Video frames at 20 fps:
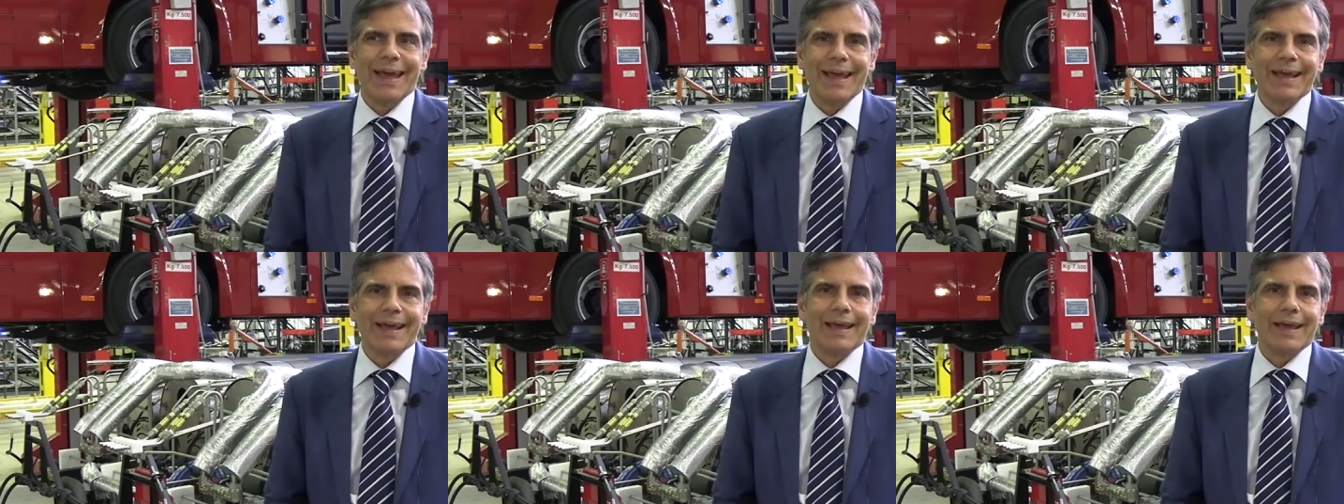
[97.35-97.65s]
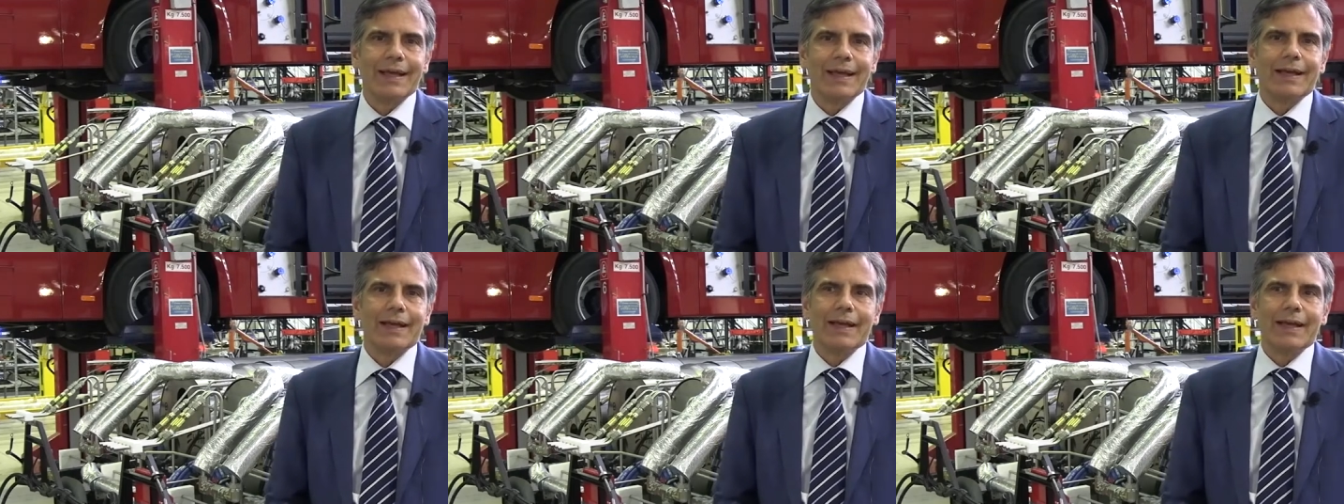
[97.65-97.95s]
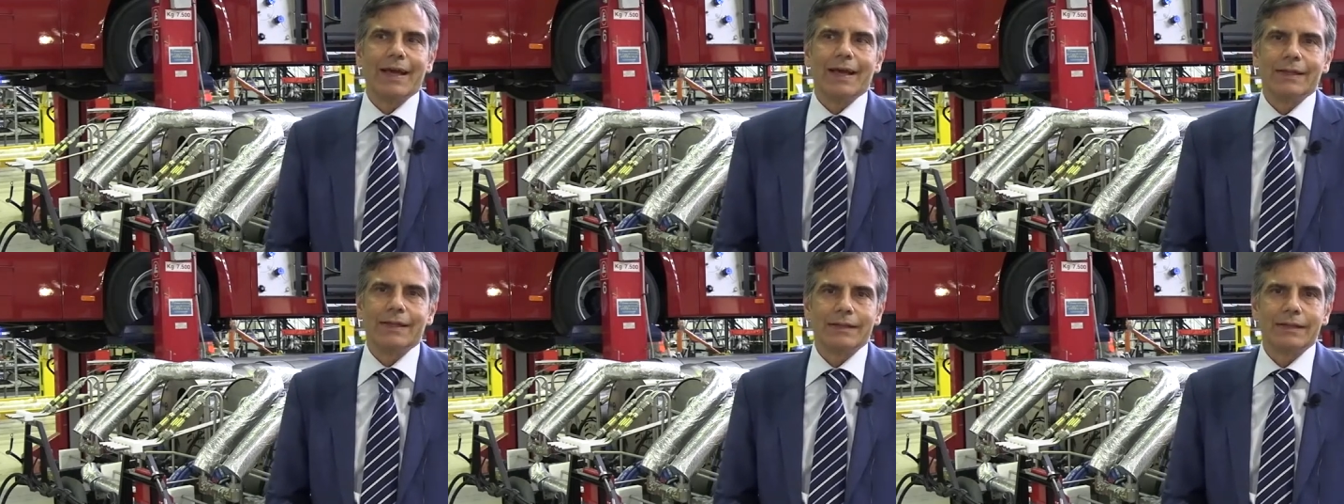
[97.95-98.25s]
e che i
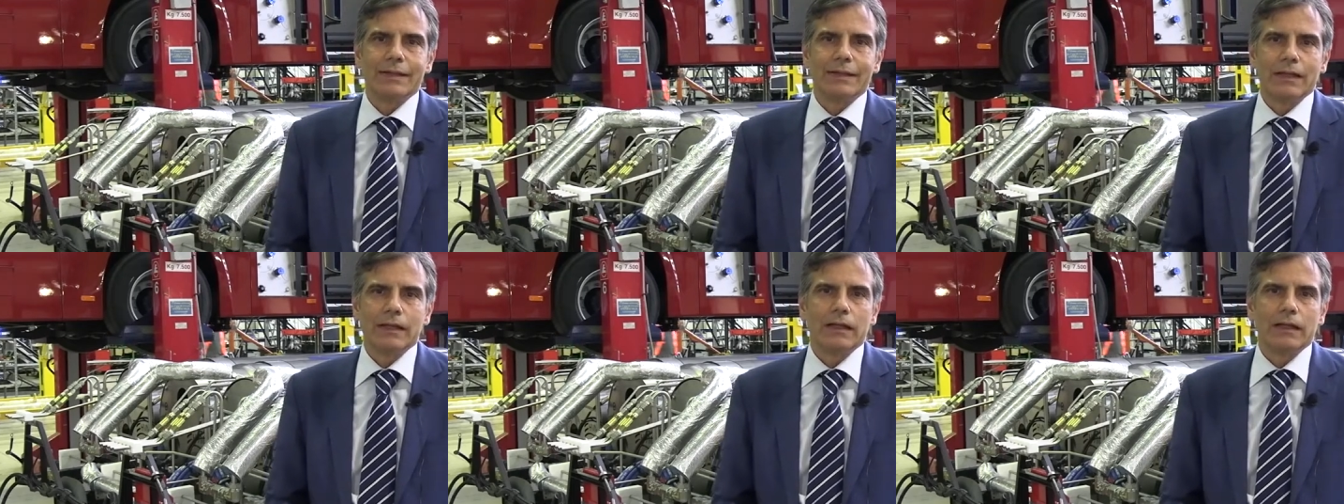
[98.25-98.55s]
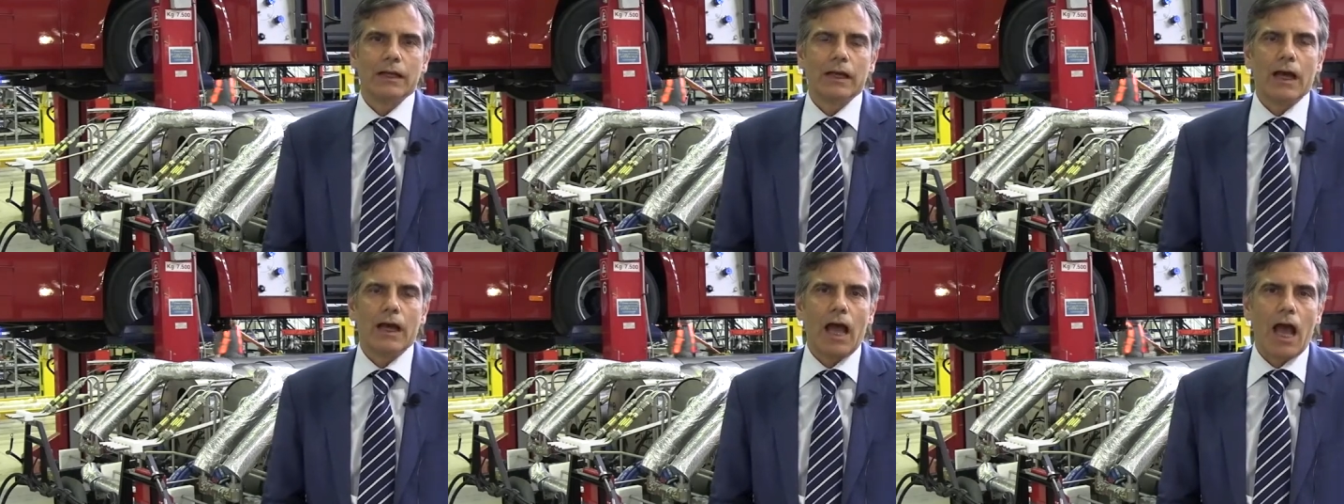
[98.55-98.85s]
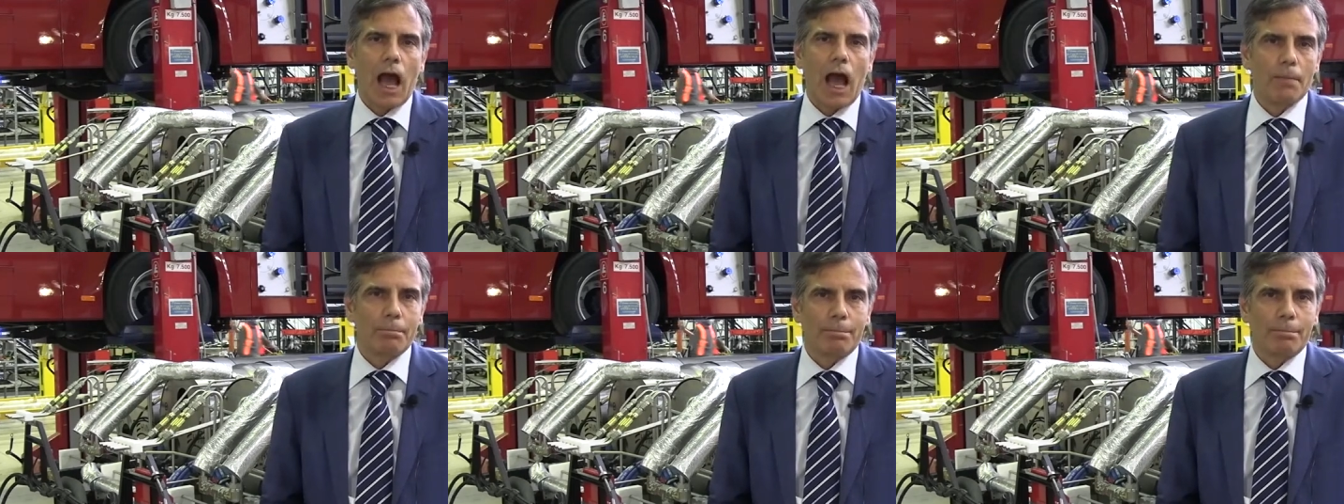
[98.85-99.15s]
clienti
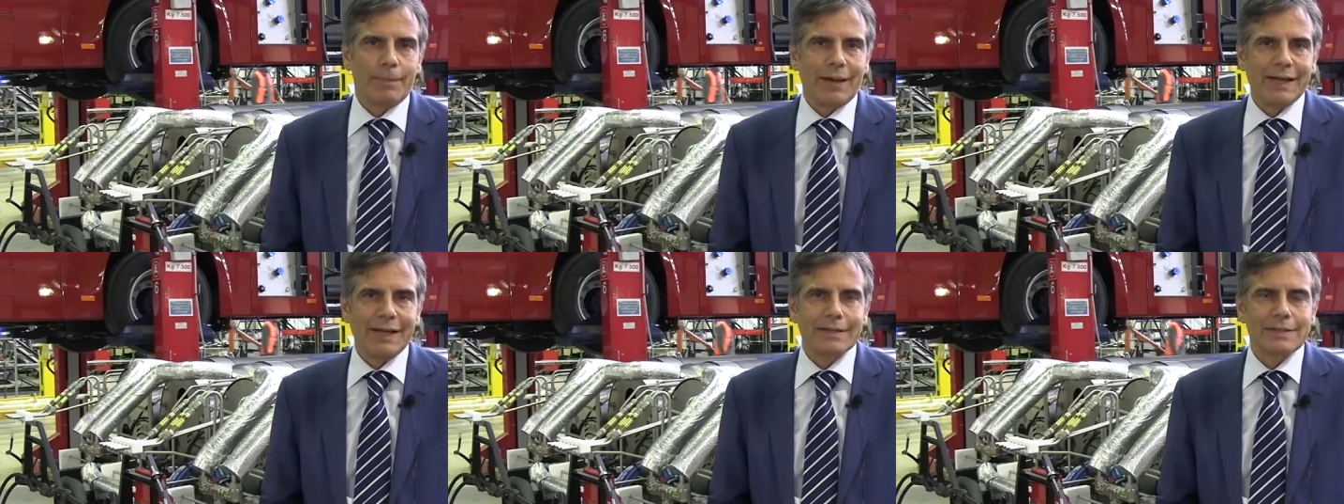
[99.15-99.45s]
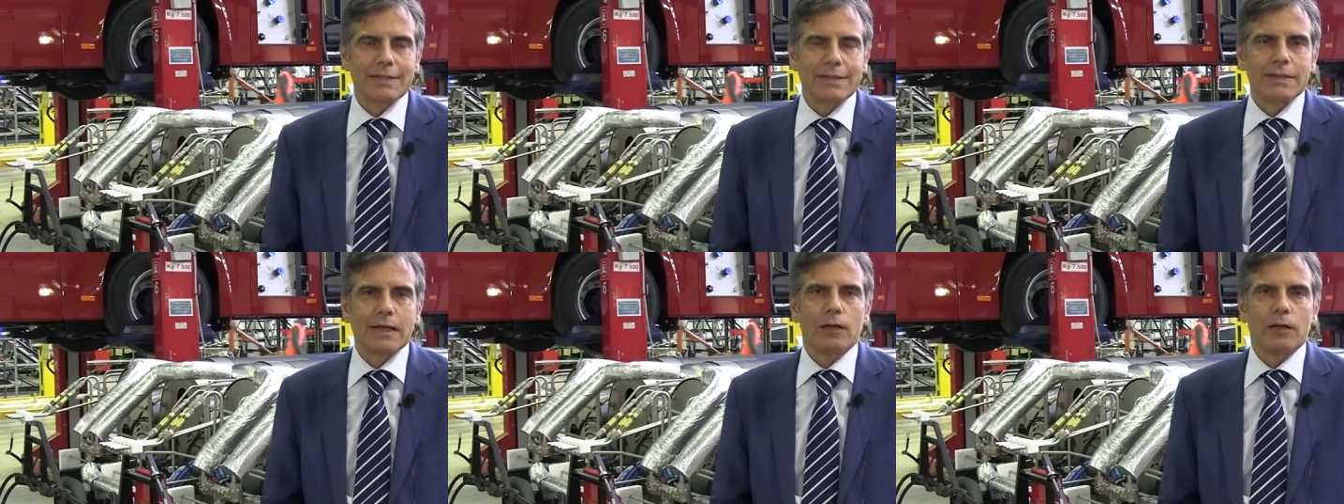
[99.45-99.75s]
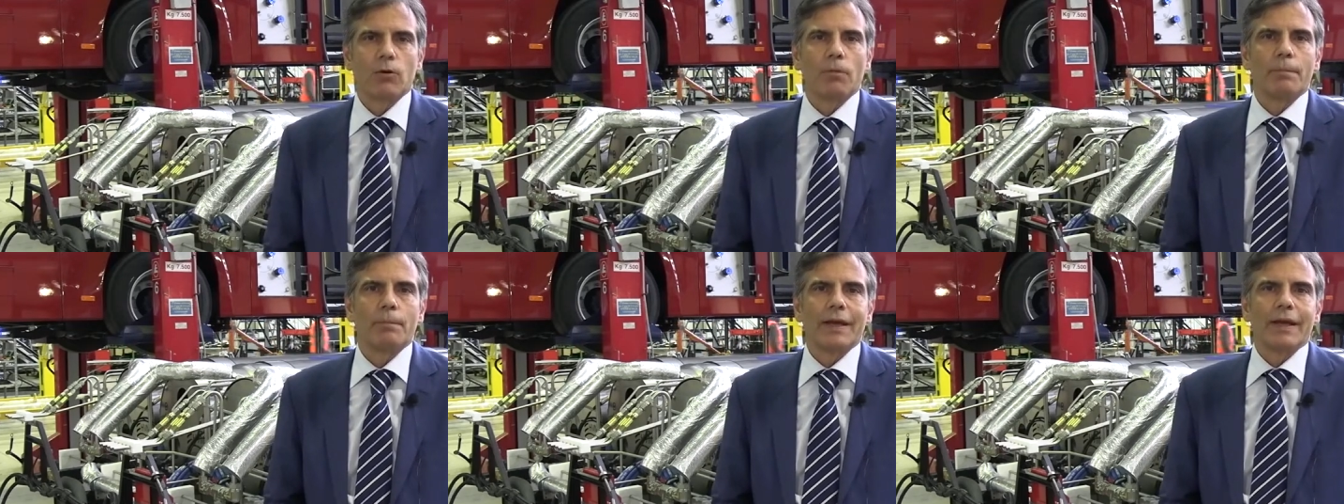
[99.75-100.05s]

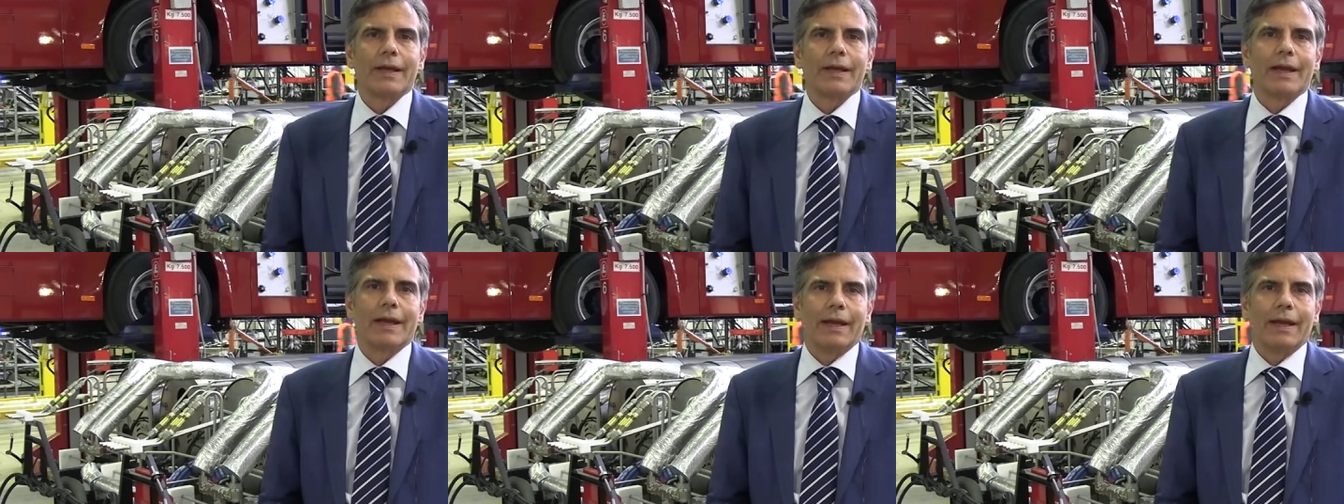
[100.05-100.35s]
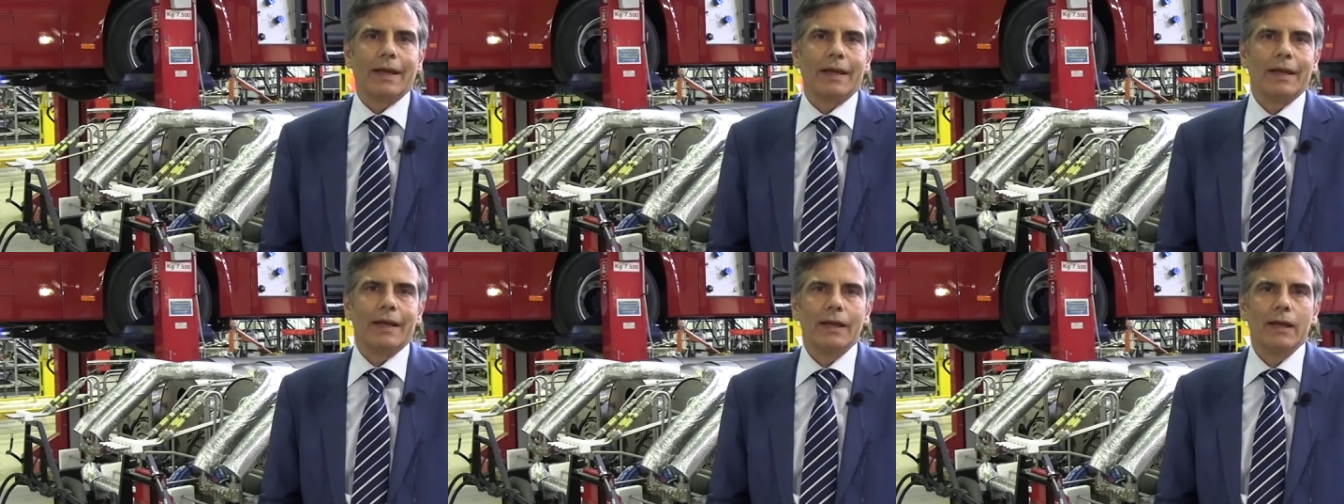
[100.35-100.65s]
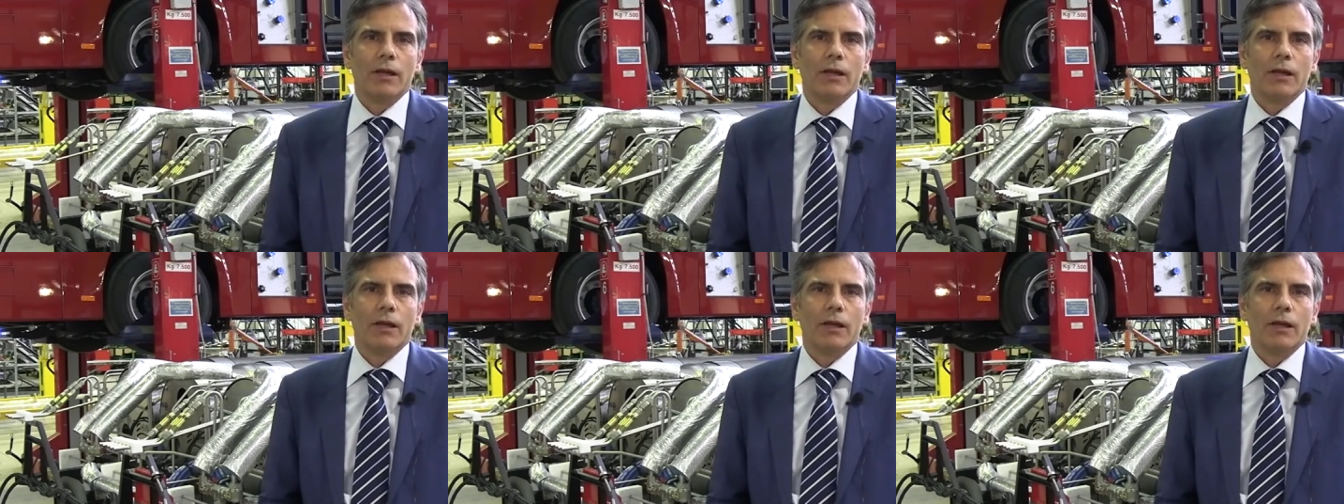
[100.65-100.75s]
apprezzano perché